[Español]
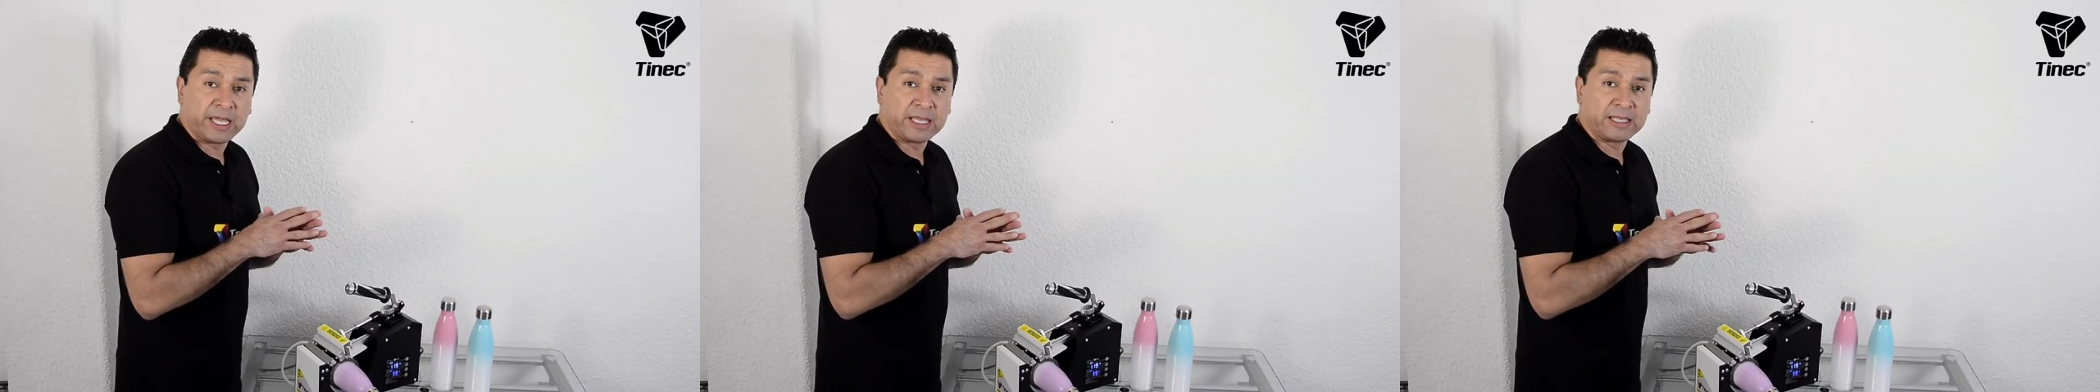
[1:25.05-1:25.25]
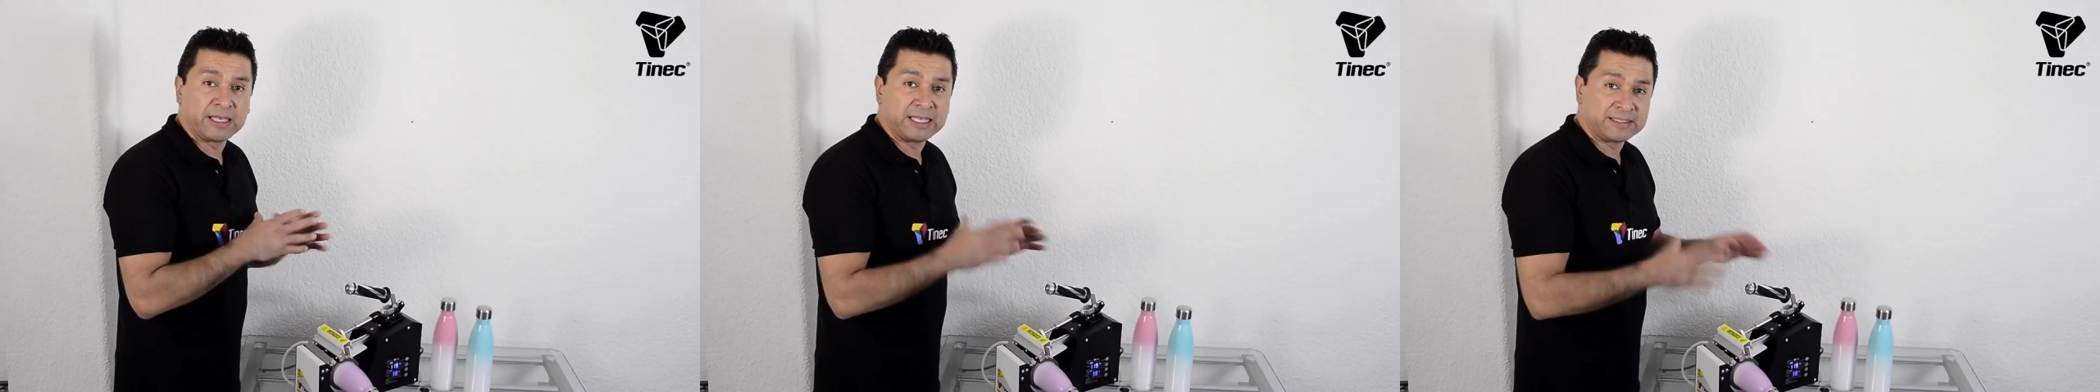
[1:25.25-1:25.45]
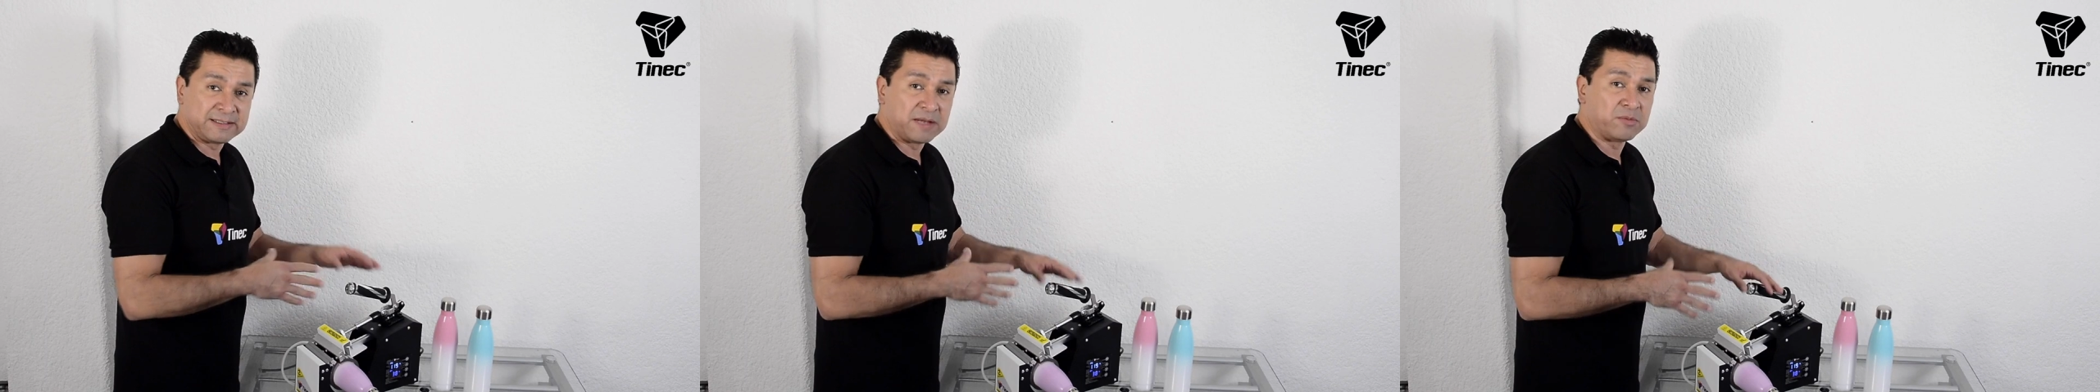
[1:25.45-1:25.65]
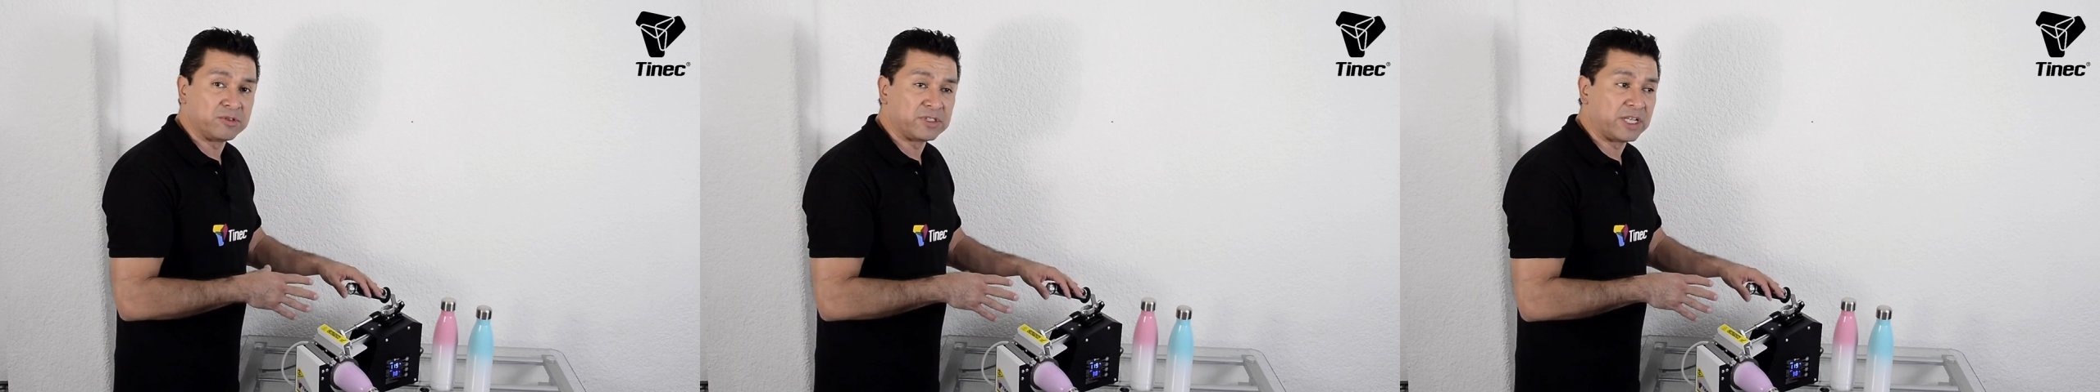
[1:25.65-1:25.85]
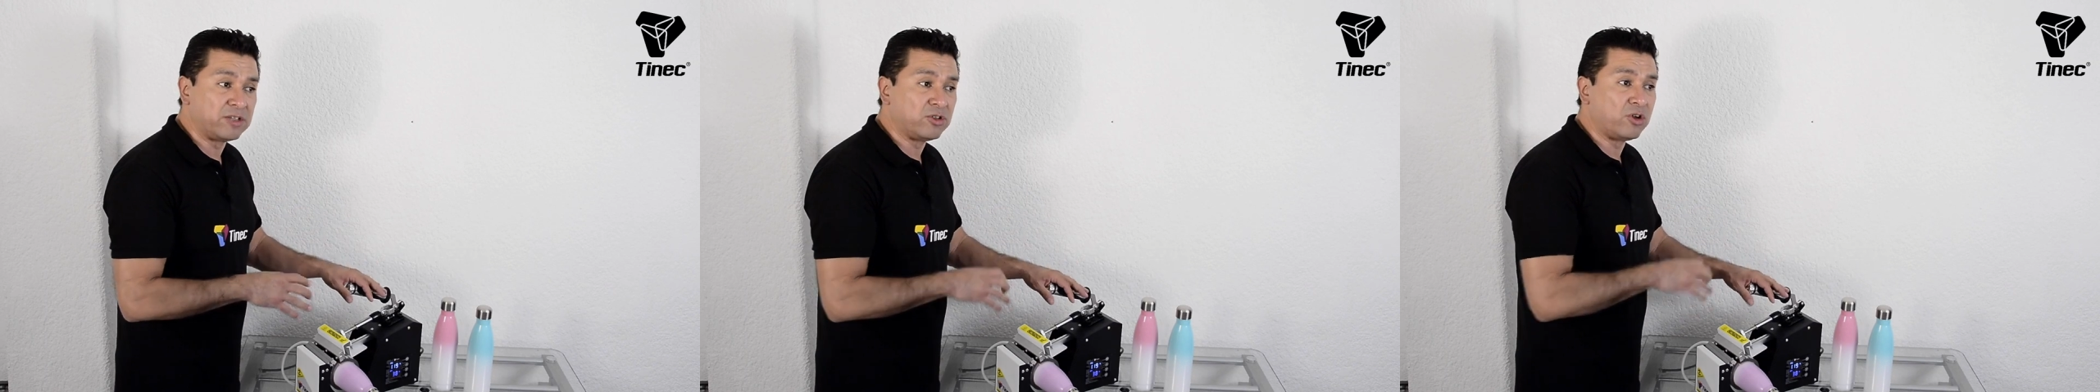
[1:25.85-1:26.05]
eh,
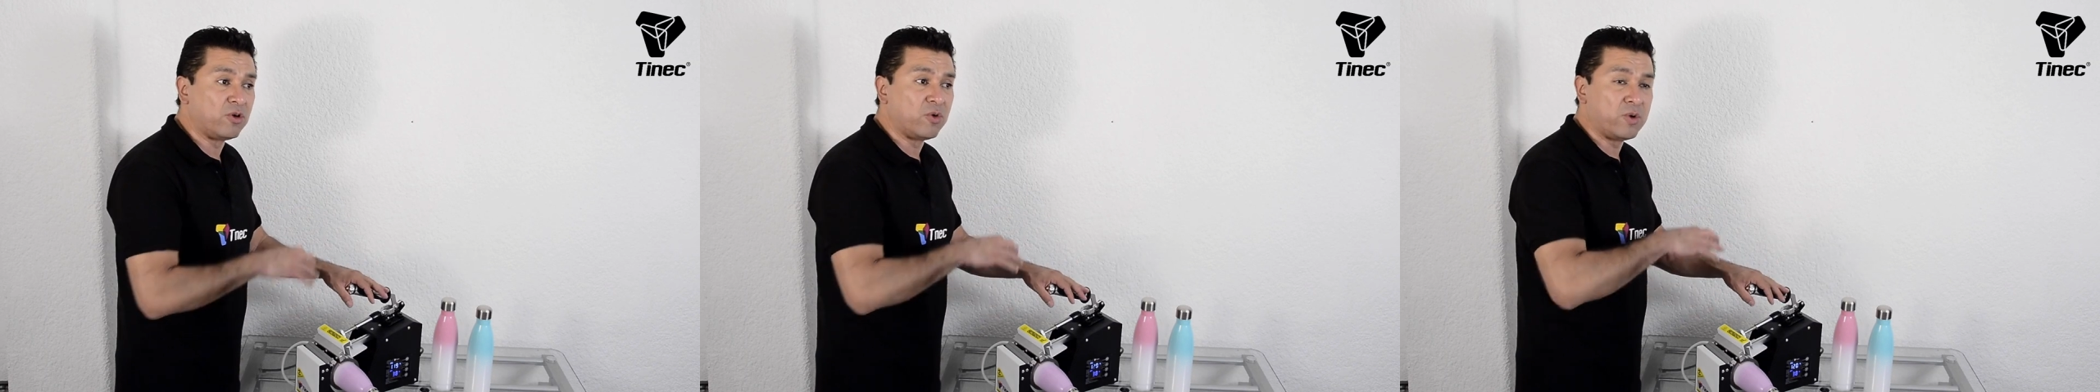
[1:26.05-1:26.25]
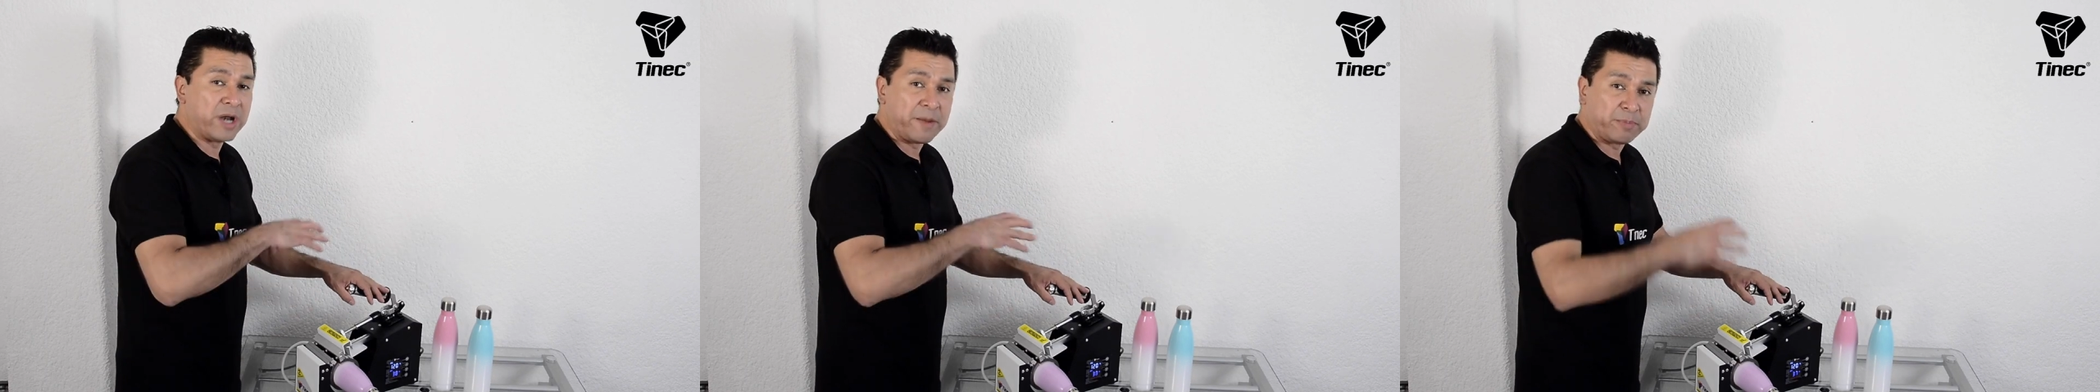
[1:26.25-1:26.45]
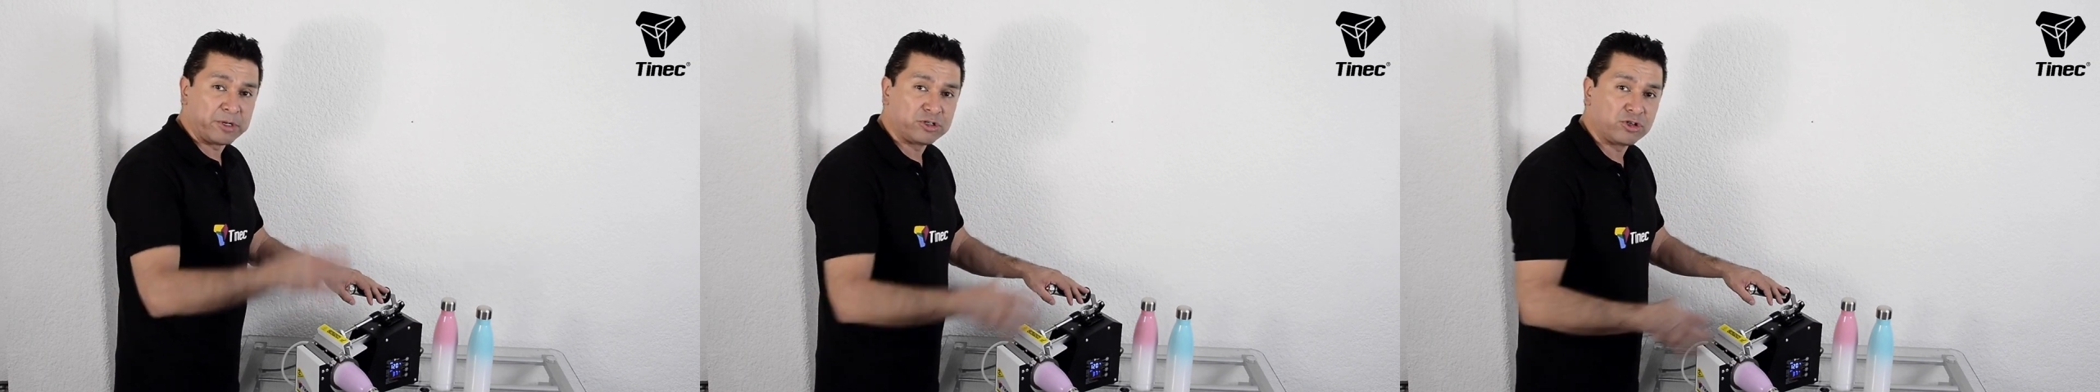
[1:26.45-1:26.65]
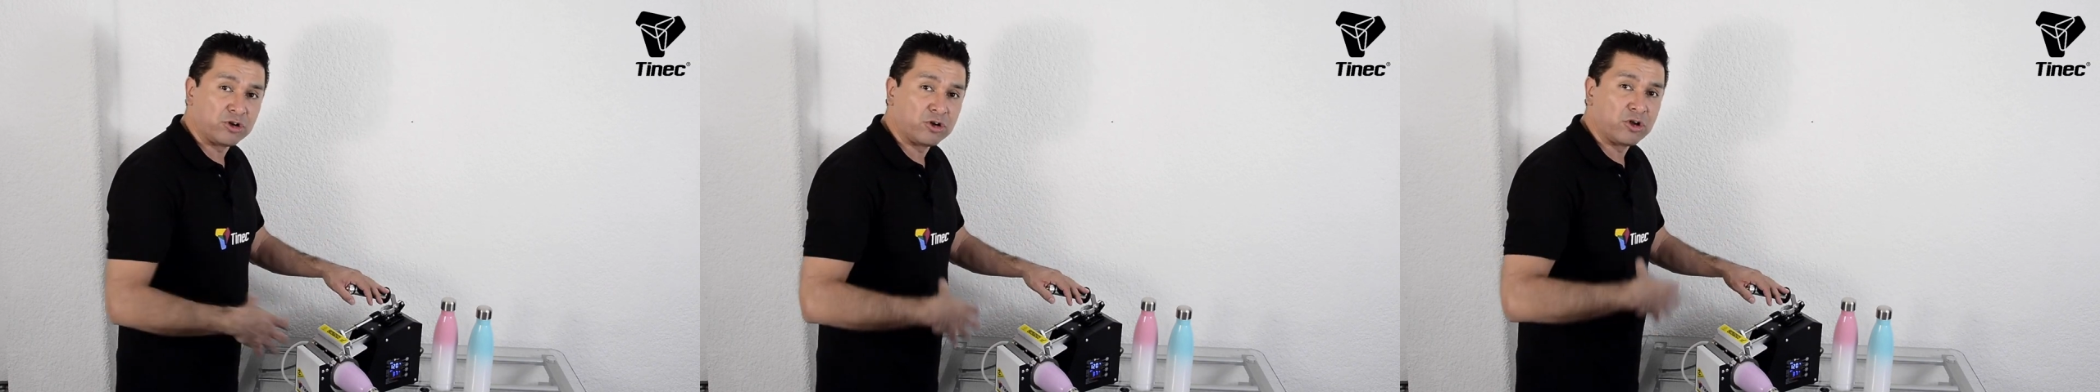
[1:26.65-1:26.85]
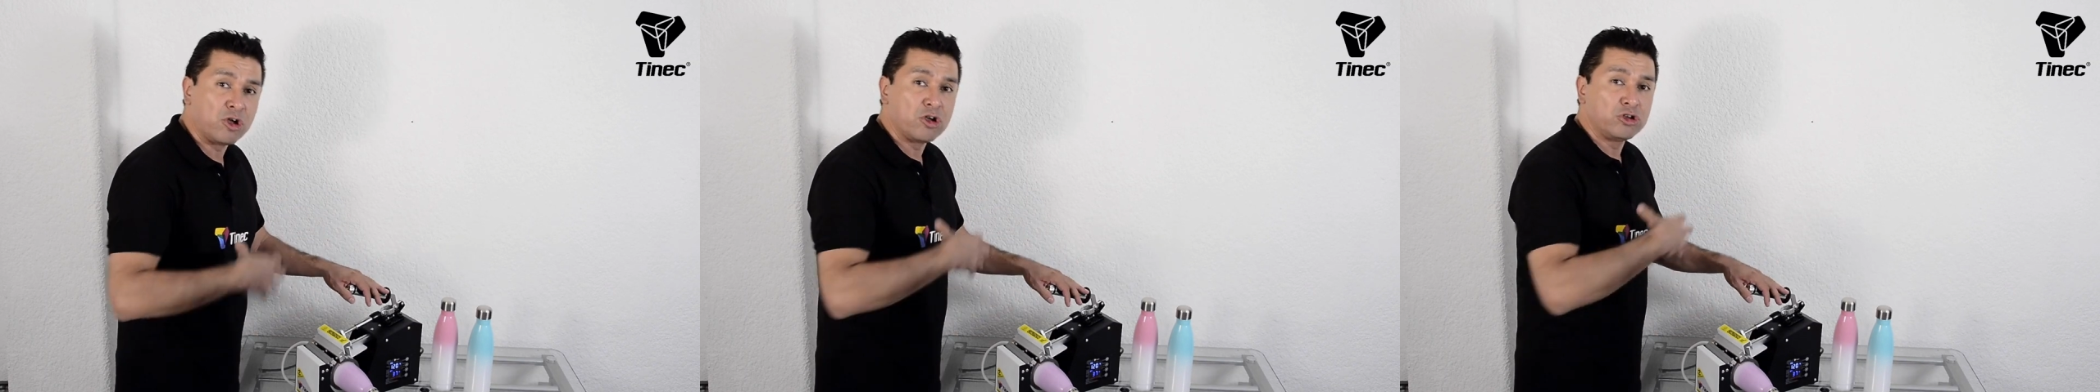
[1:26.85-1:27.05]
estamos dando una
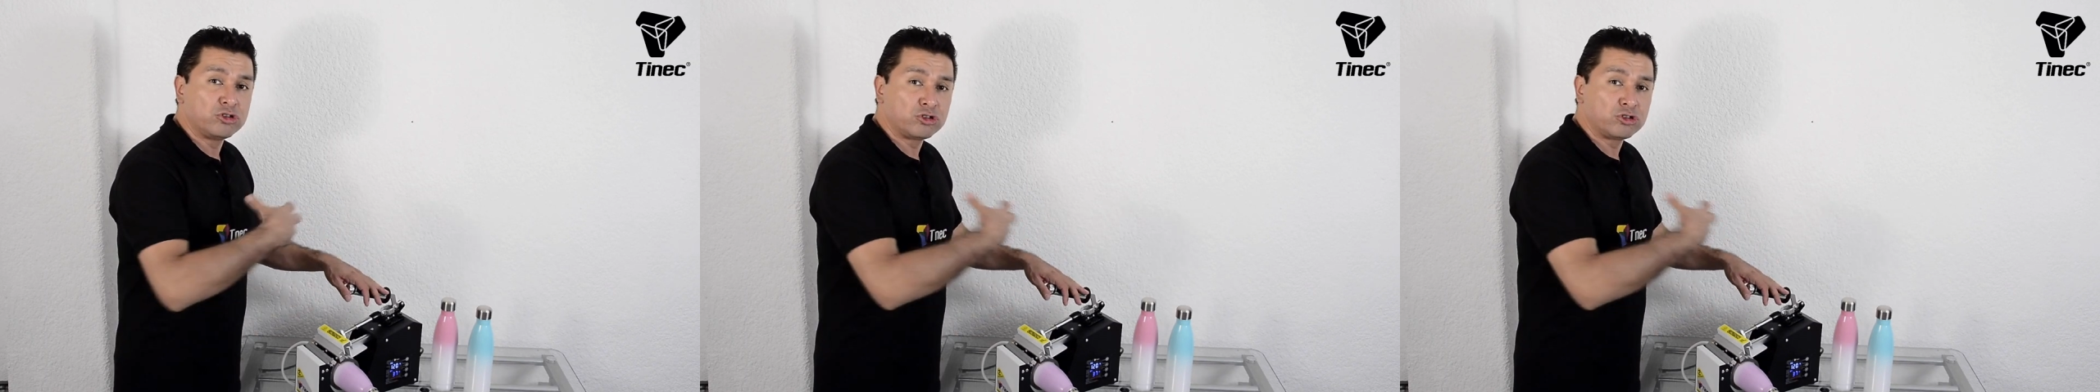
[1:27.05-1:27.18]
presión